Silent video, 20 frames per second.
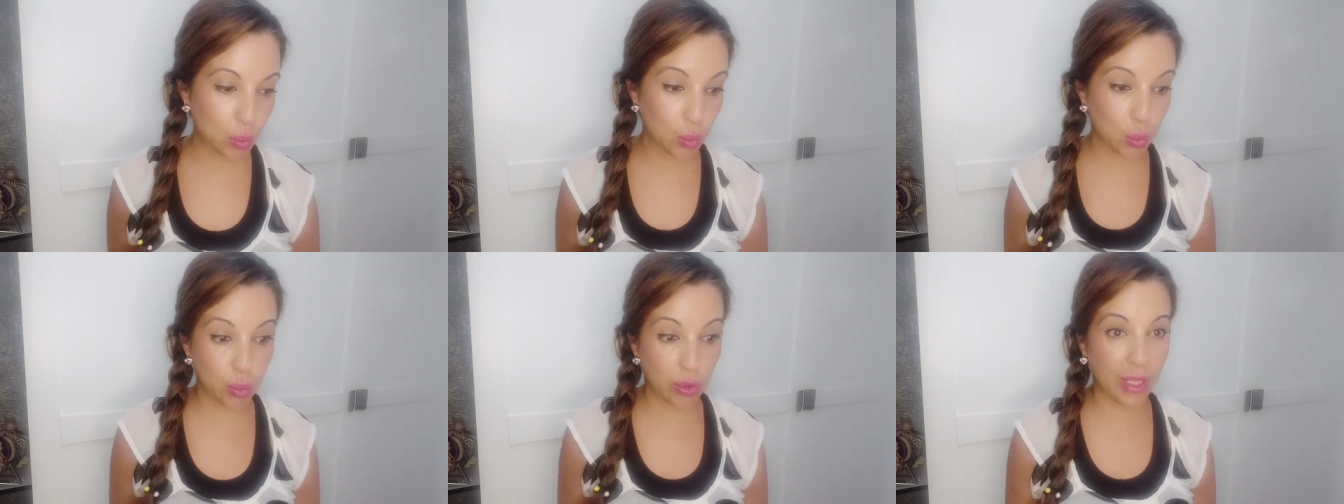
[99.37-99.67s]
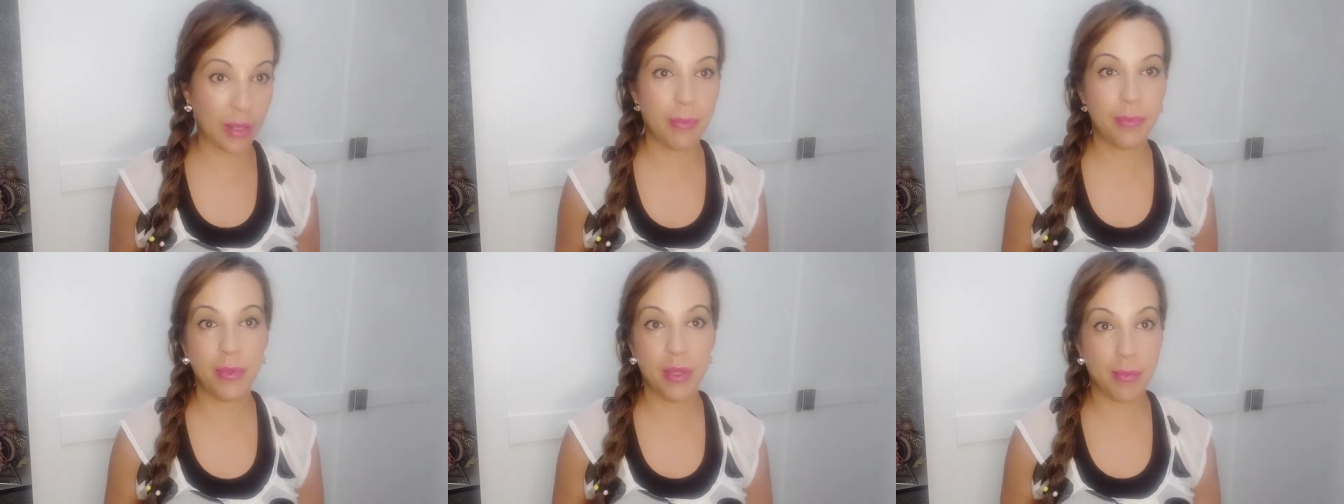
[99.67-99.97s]
un
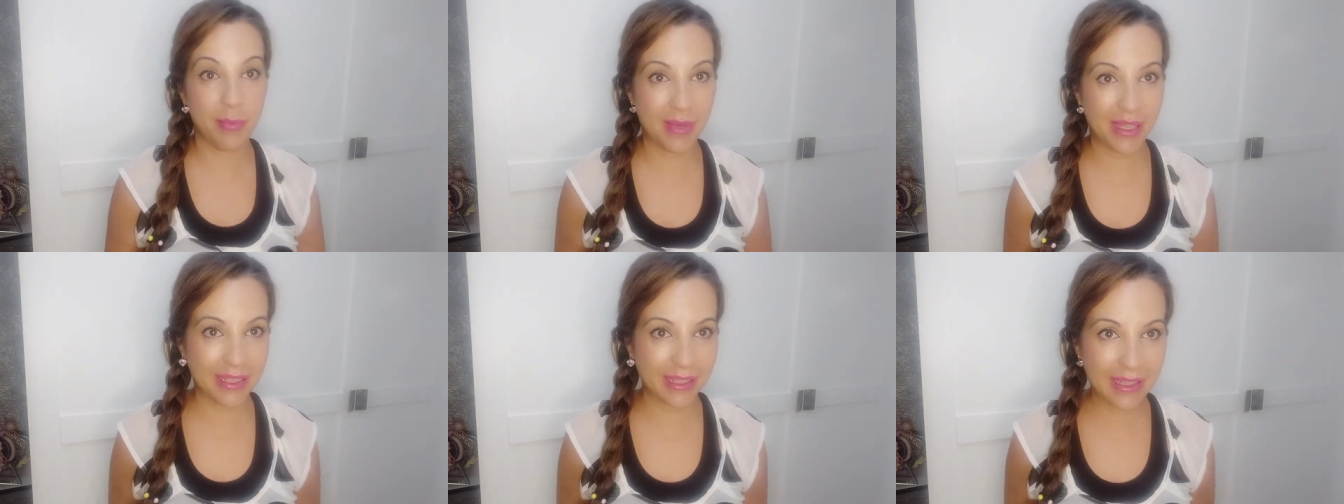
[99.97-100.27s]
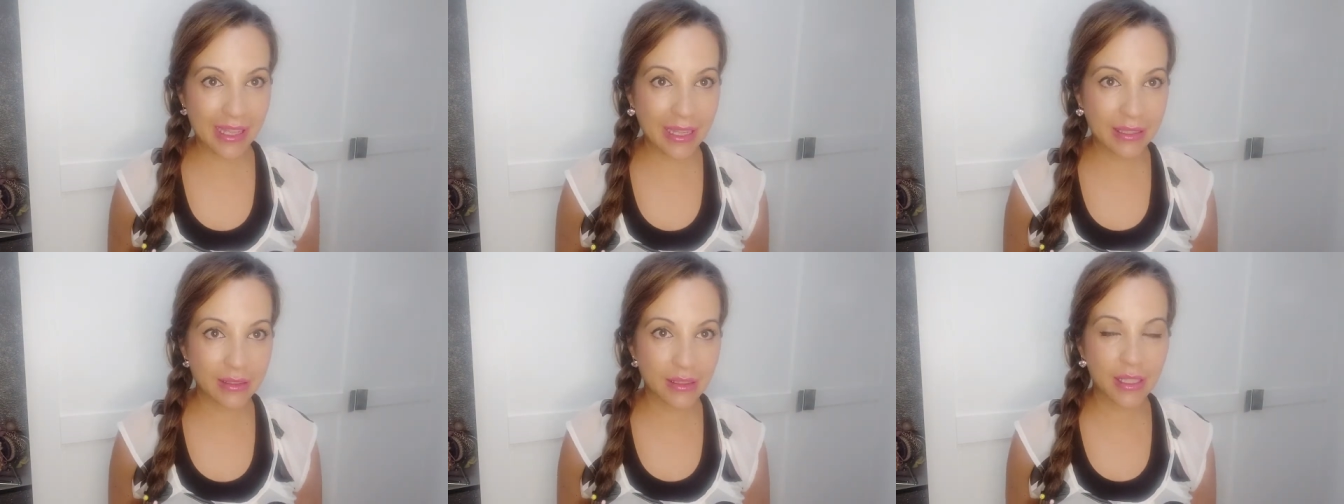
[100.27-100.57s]

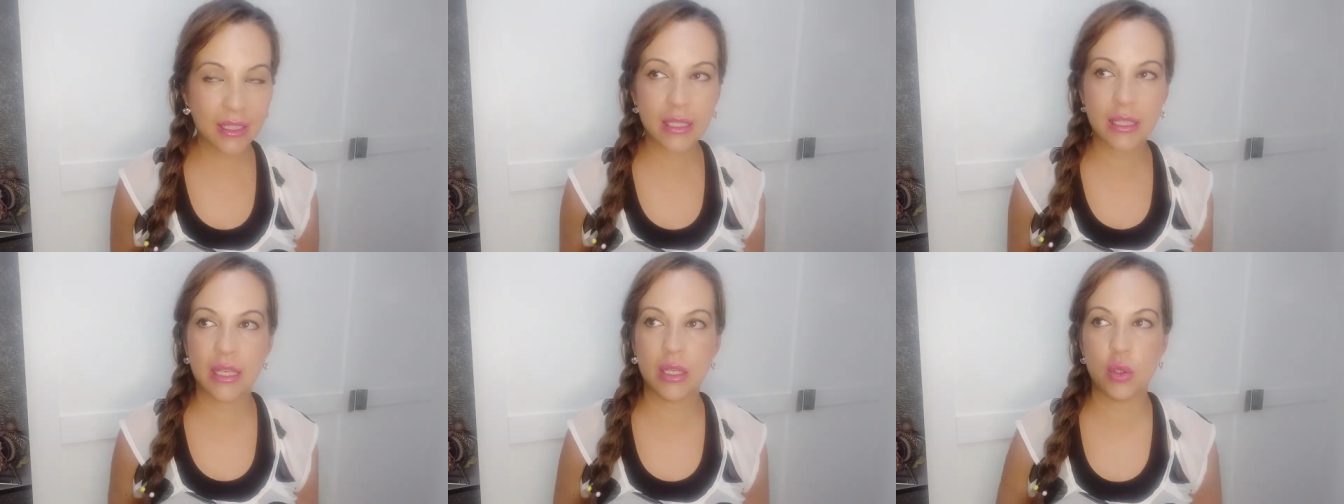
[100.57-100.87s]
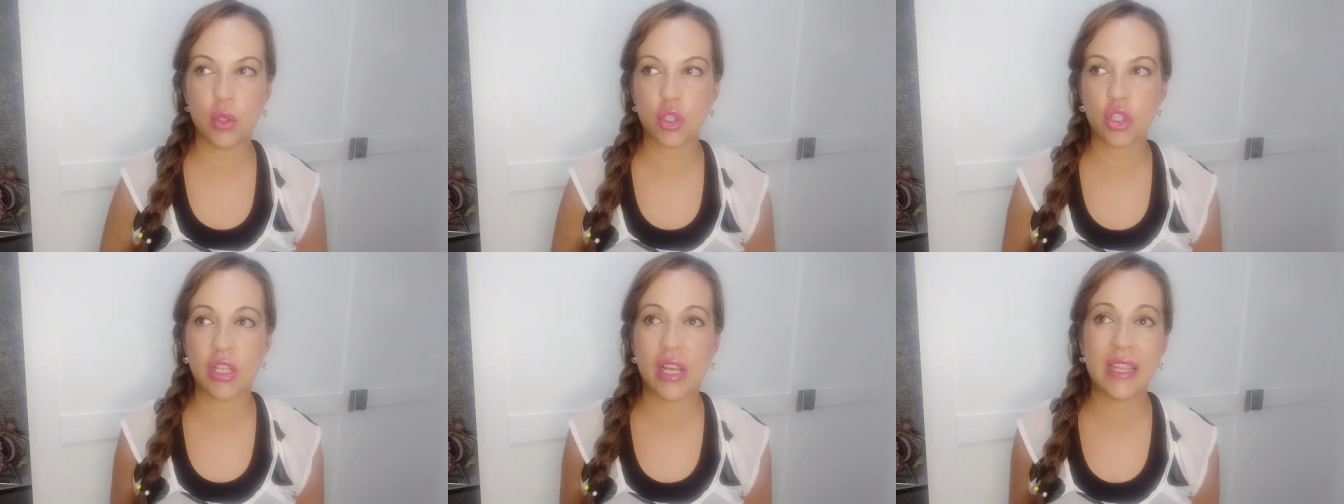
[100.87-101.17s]
despigmentante, que
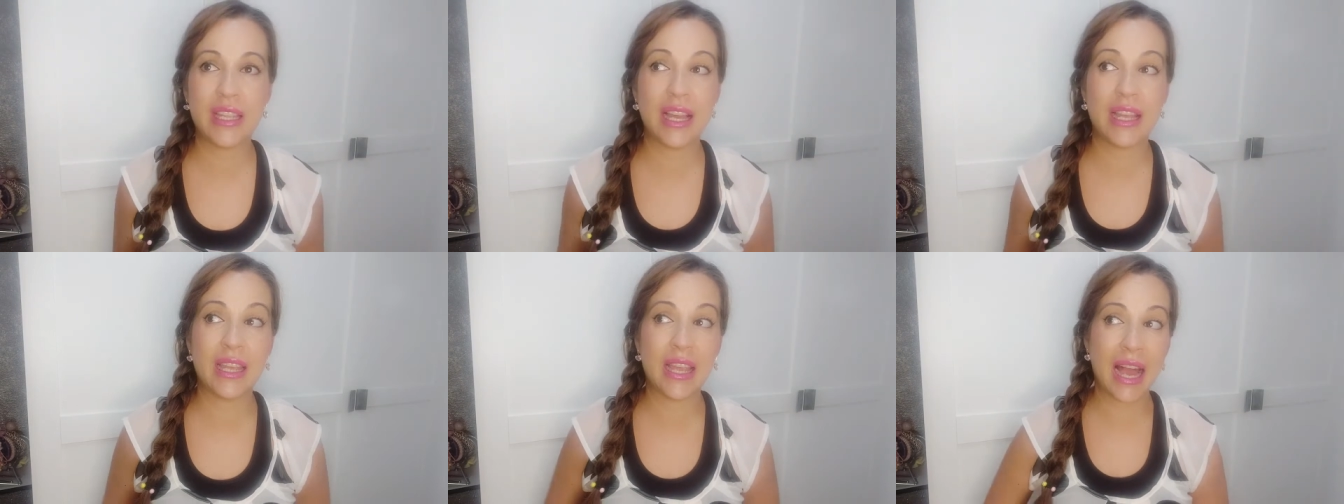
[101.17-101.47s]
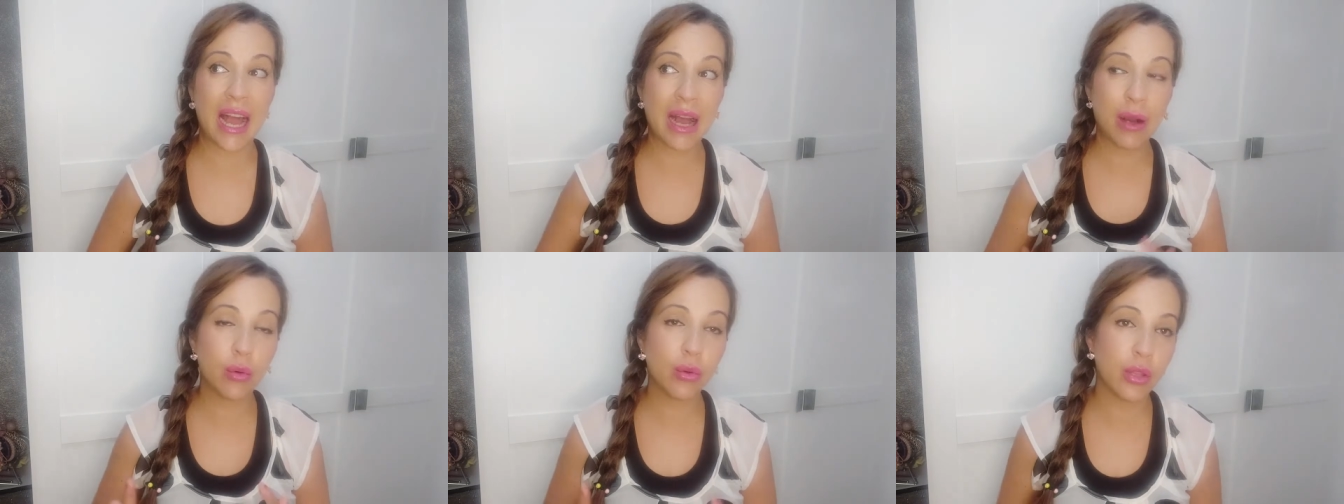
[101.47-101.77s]
los hay, hay
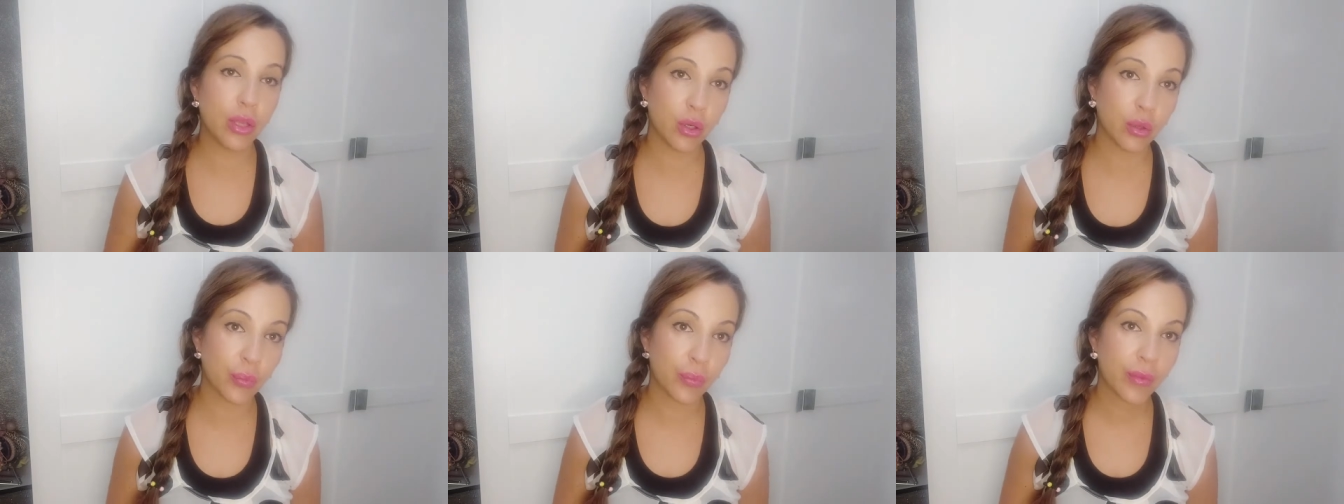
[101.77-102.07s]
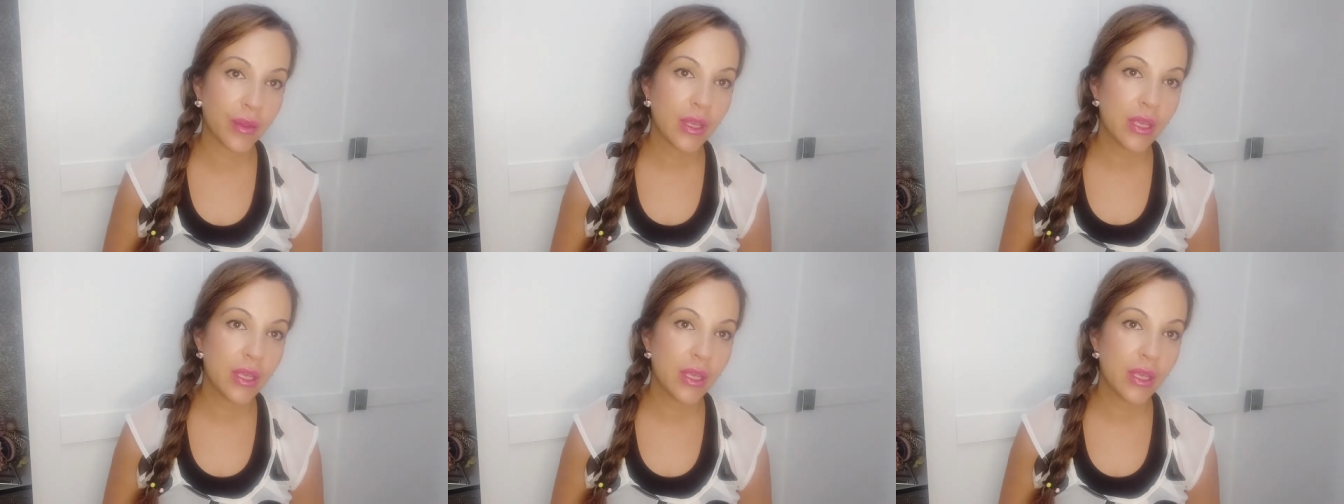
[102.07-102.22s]
audio